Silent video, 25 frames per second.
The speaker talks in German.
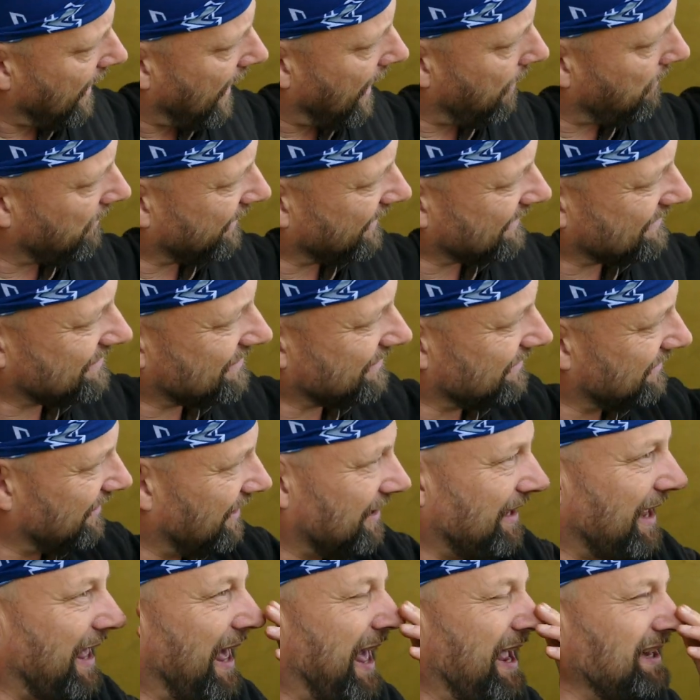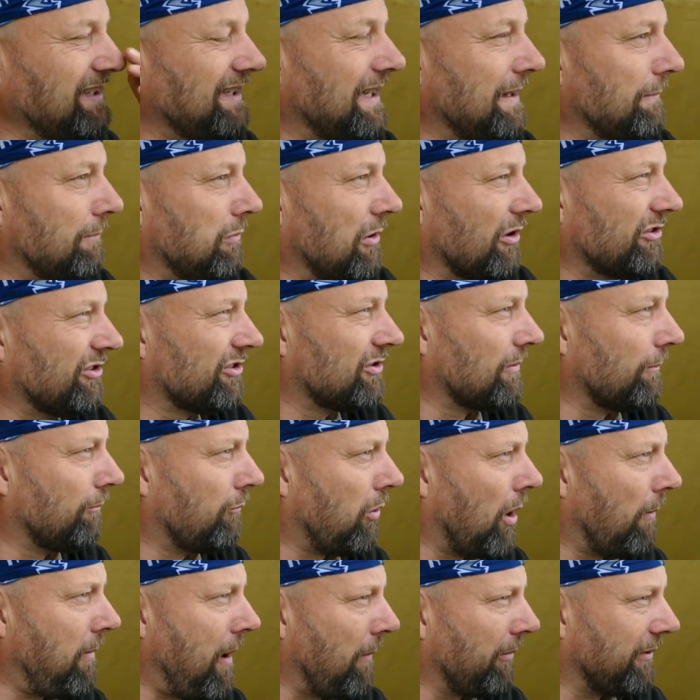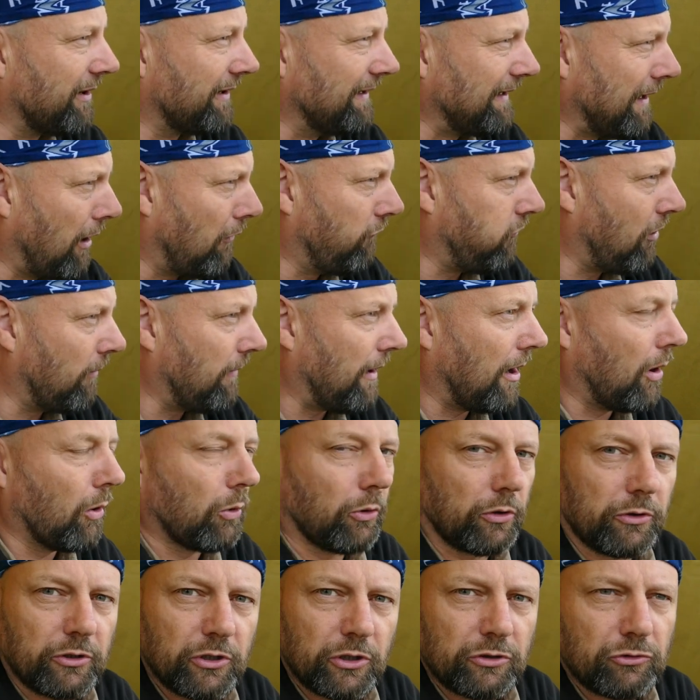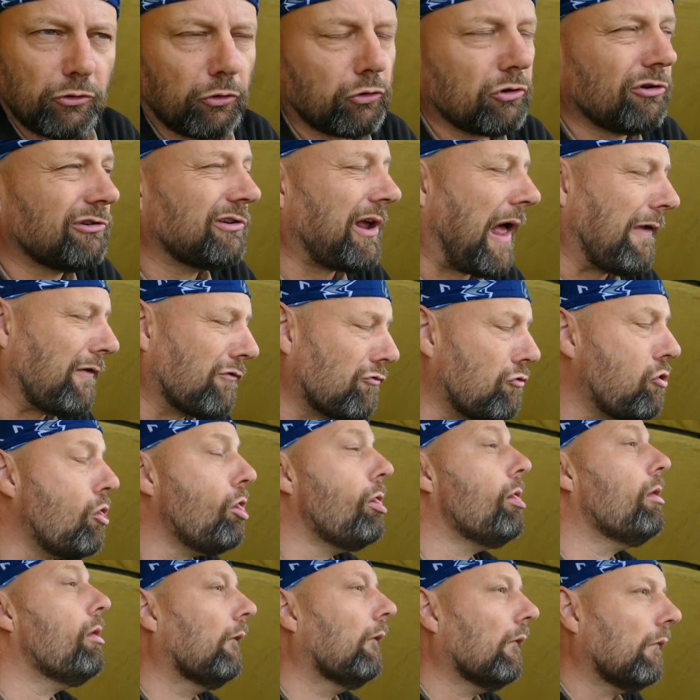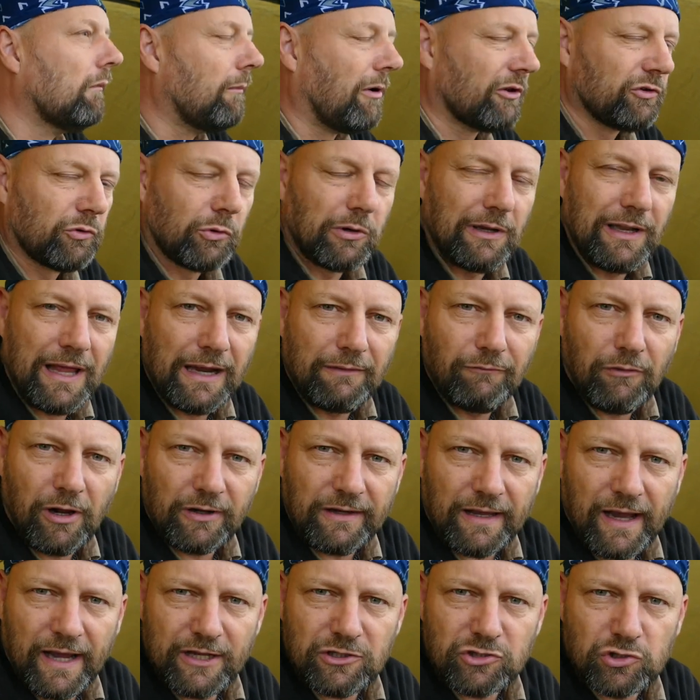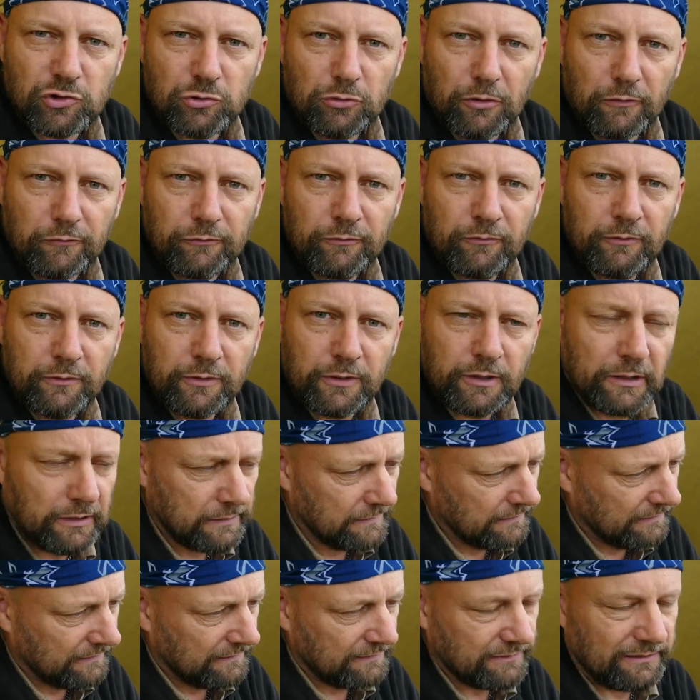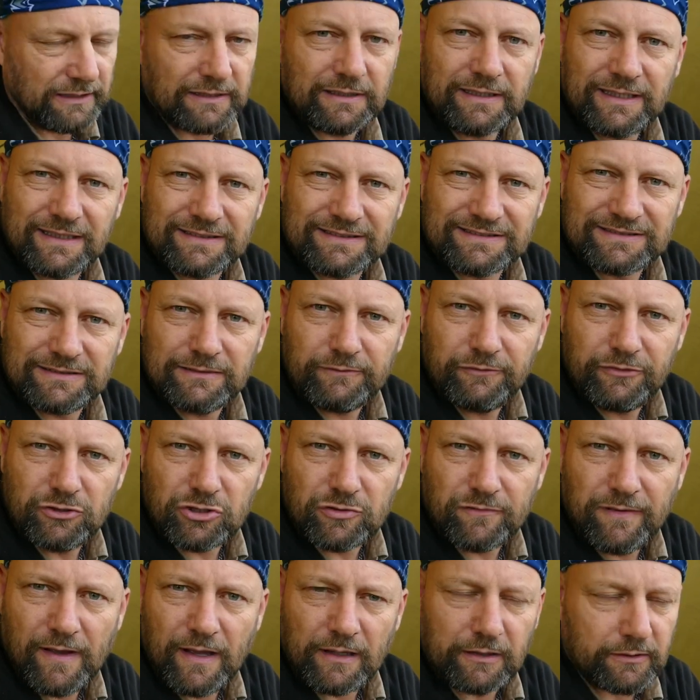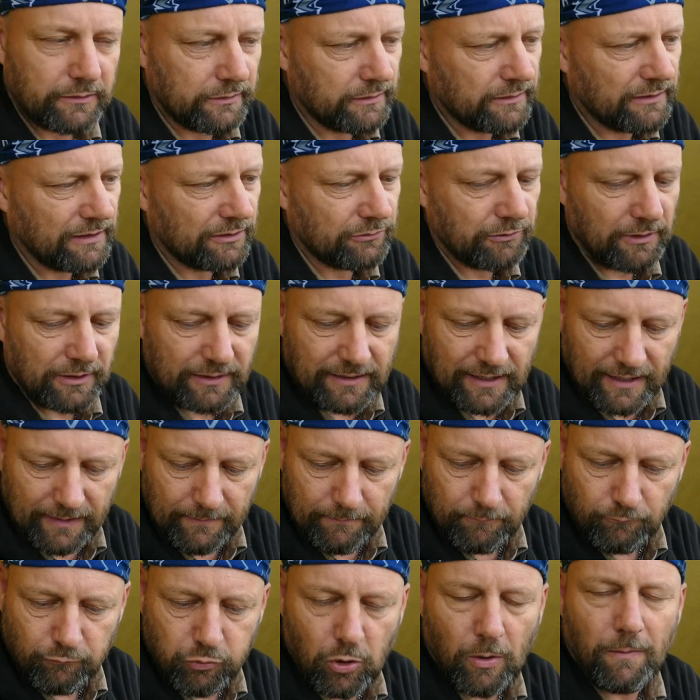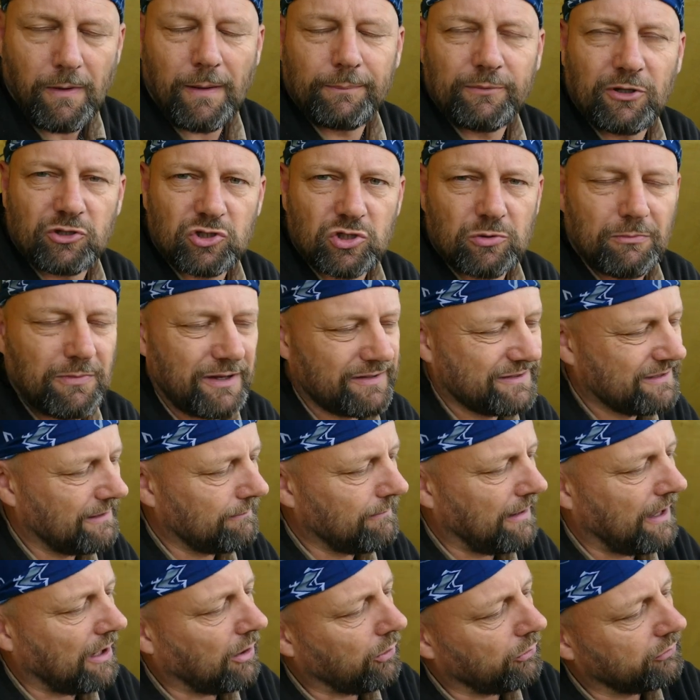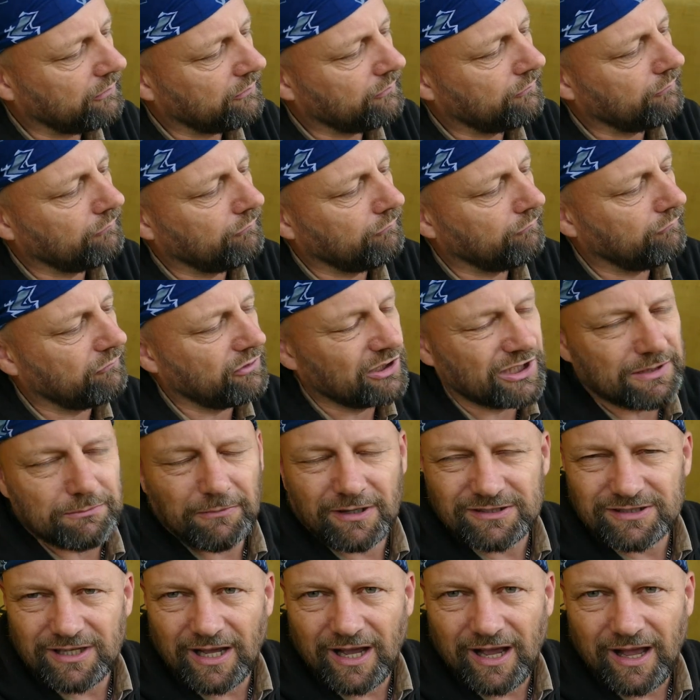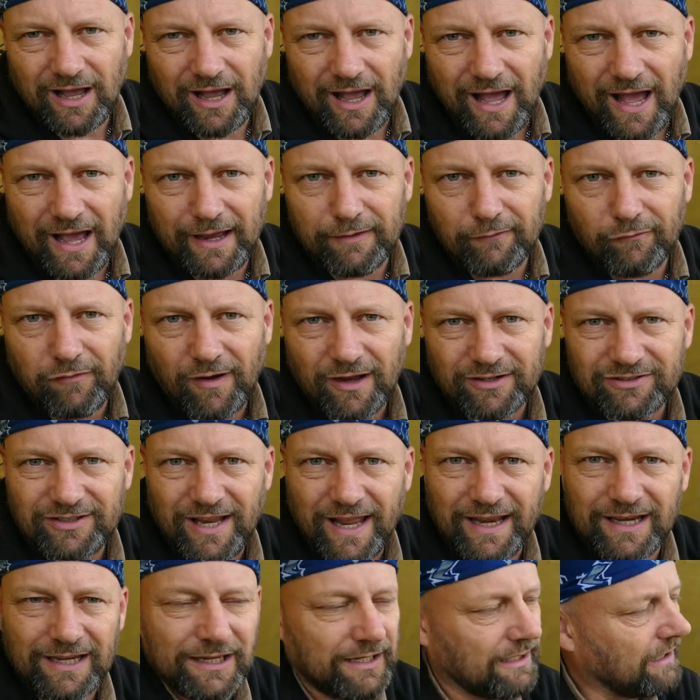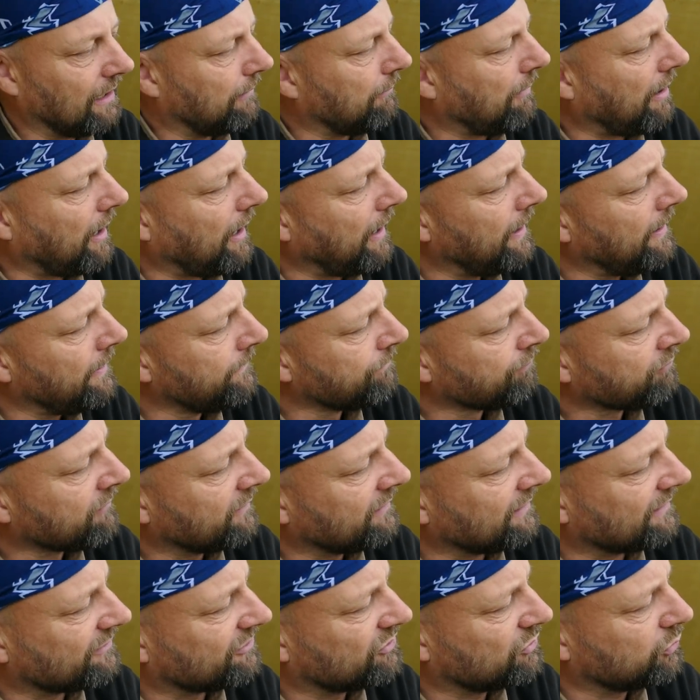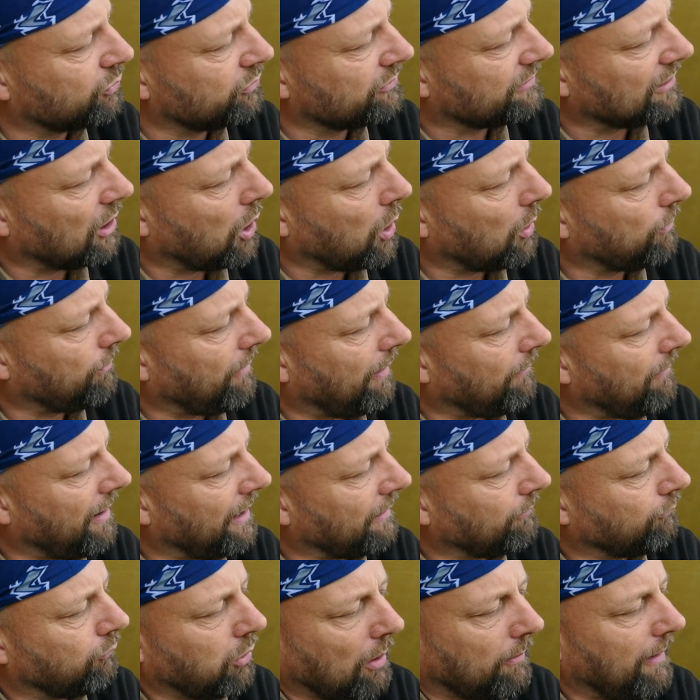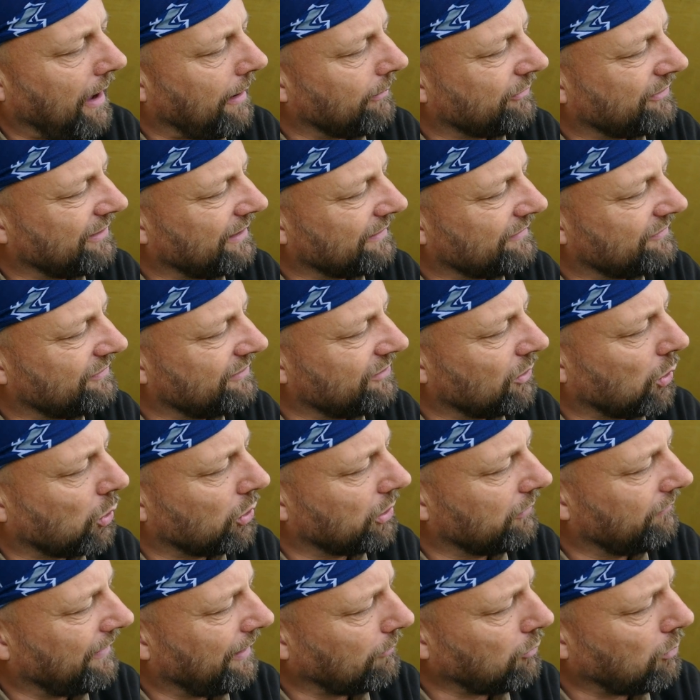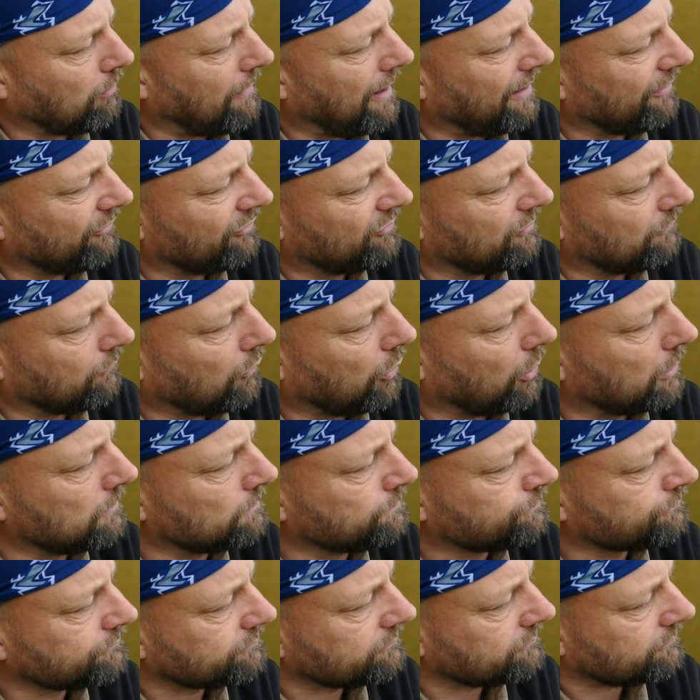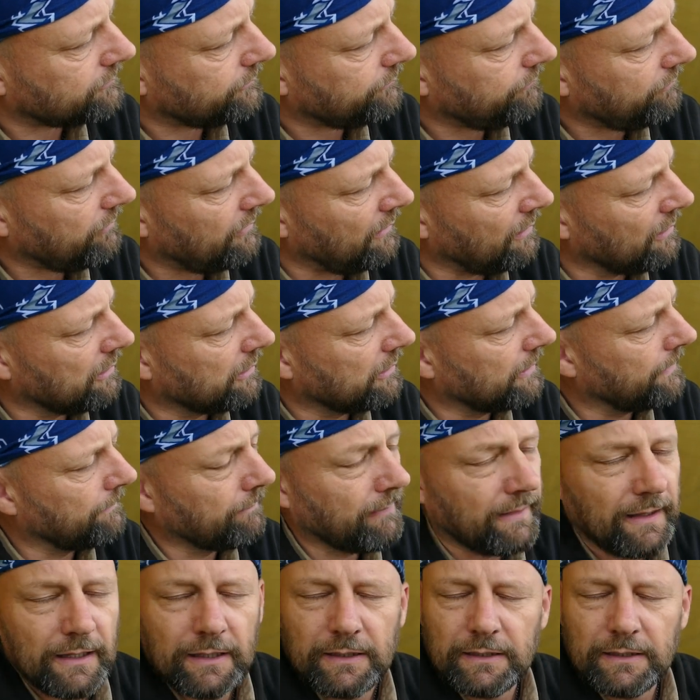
Aber jetzt hängt ihm plötzlich so ein Pop-up genau vom Auge. Nicht? Ne? Also mal so gelangweilt einschlürfen, ne? dann kannst du einen Fisch fangen. Nicht? Ne? Also da kann ein Pop-up dann schon mal Sinn machen. Und wie ich immer sage, einfach denken immer. Das tue ich auch bei meinen Pop-ups jetzt hier, ohne Werbung machen zu wollen. Ähm,